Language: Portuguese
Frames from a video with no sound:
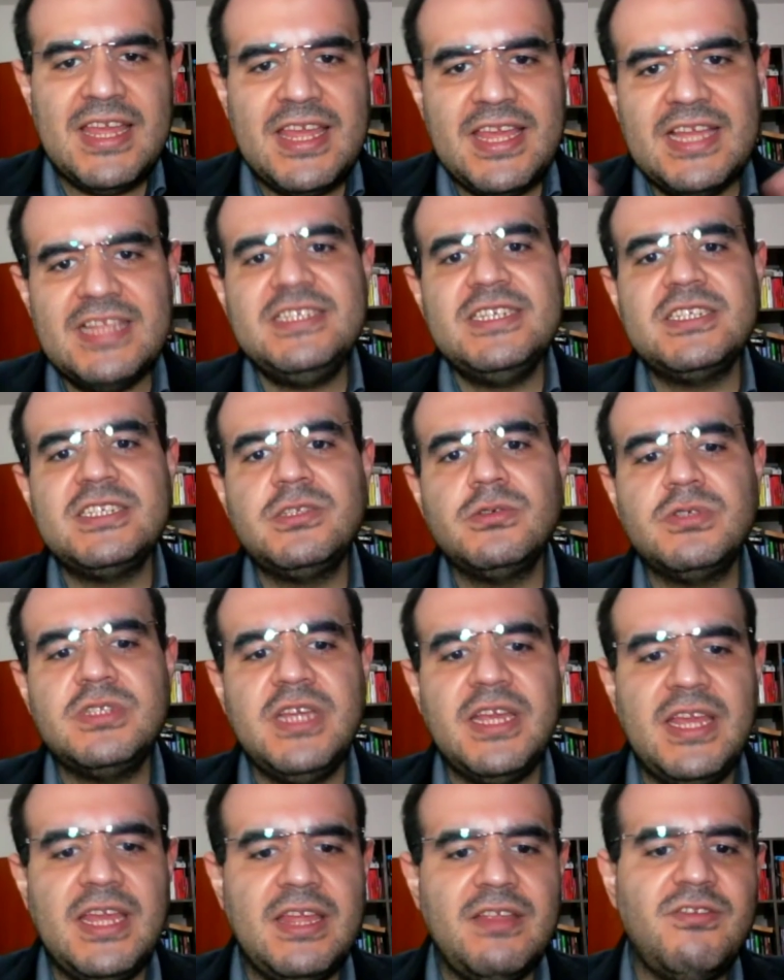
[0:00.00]
que disse o
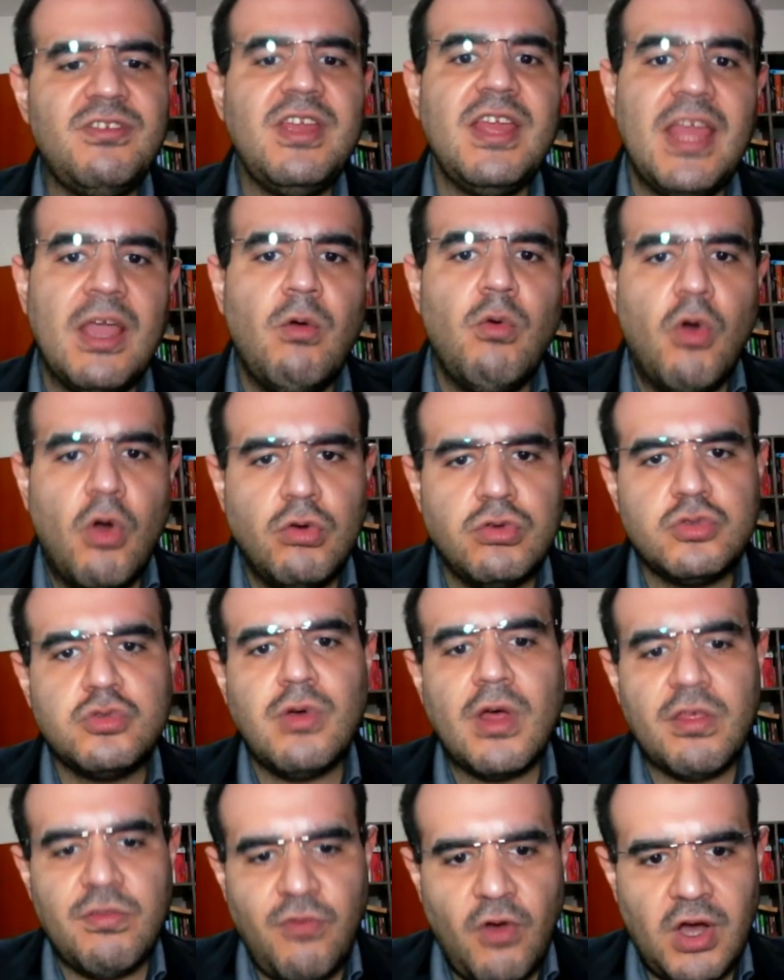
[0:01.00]
seguinte: Eu
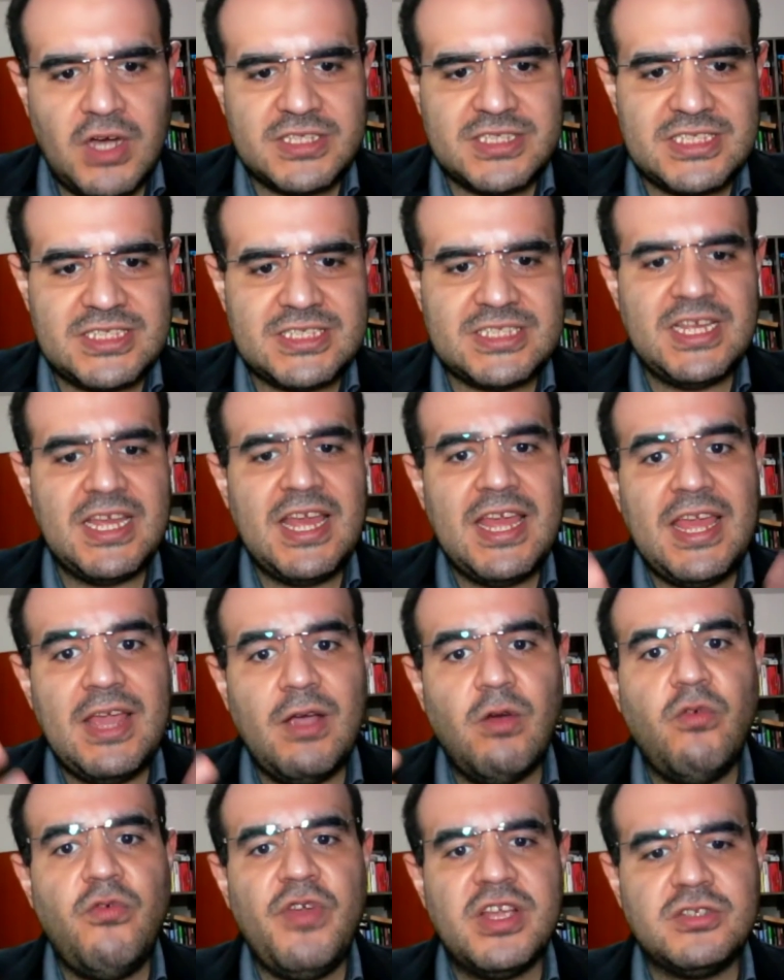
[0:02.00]
ouço as vozes,
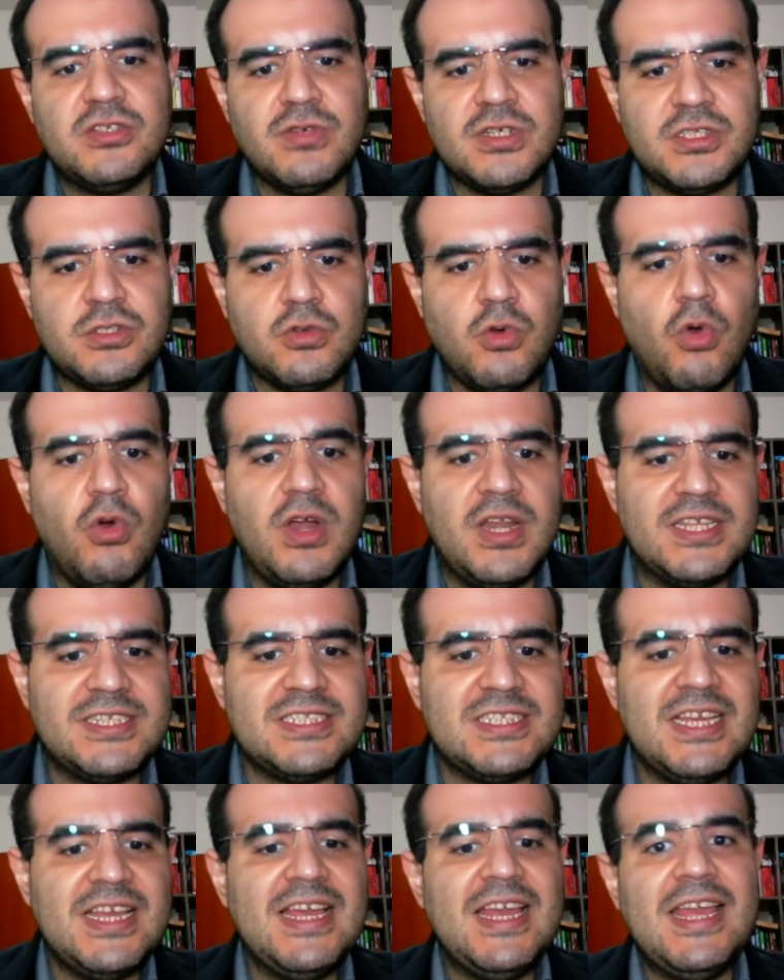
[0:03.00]
eu vejo as
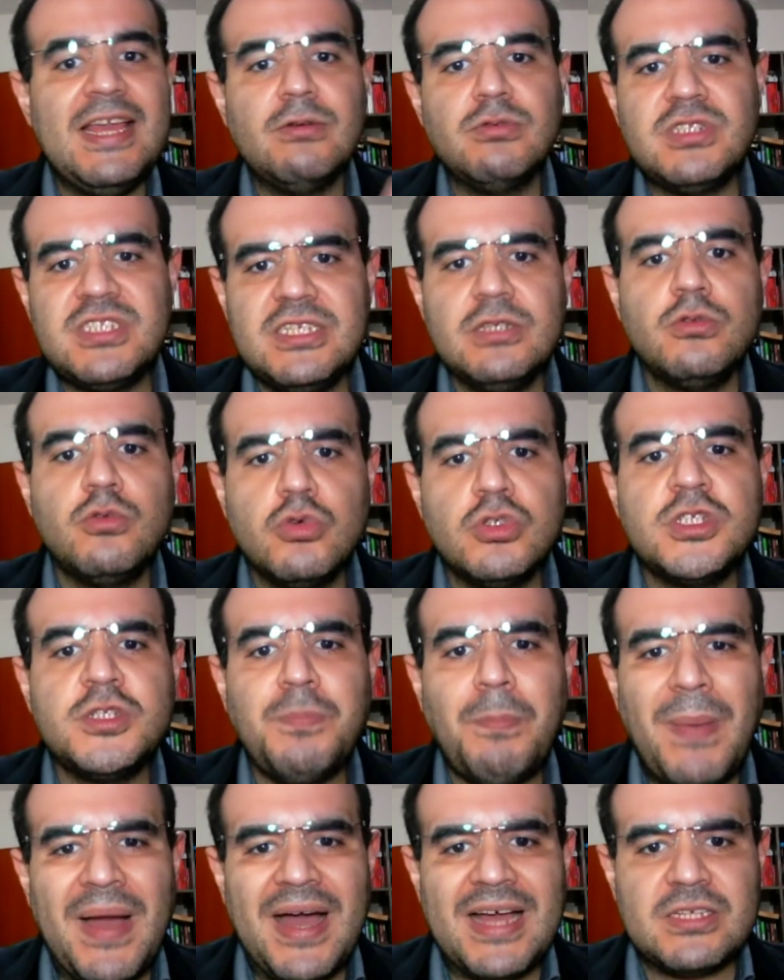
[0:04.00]
cores, eu sinto
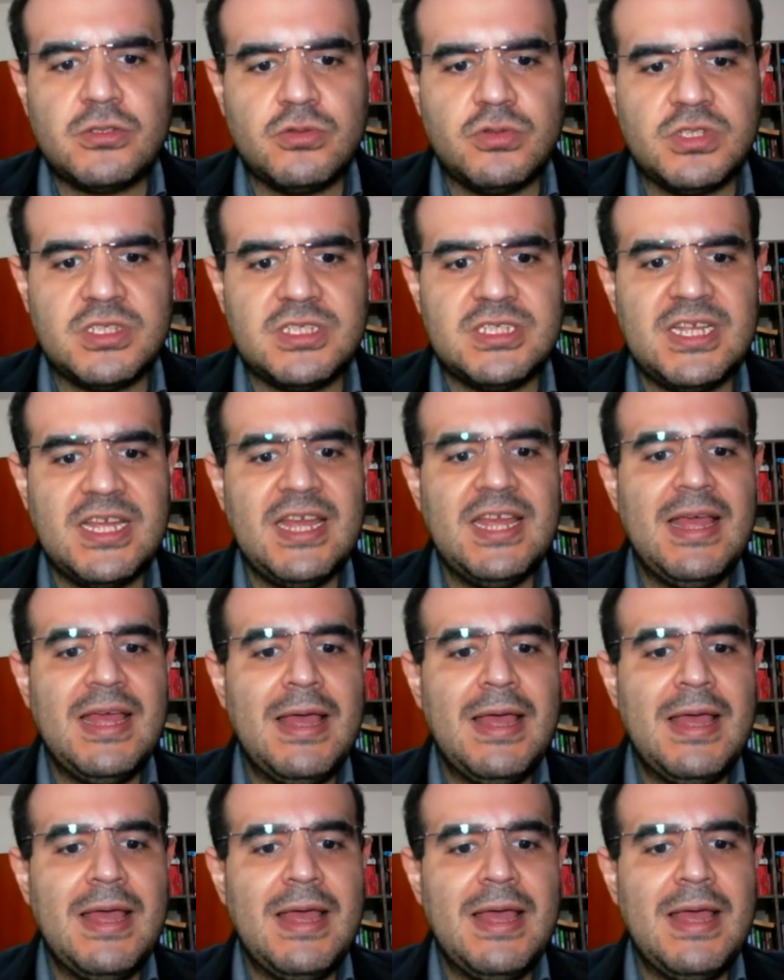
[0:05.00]
os passos,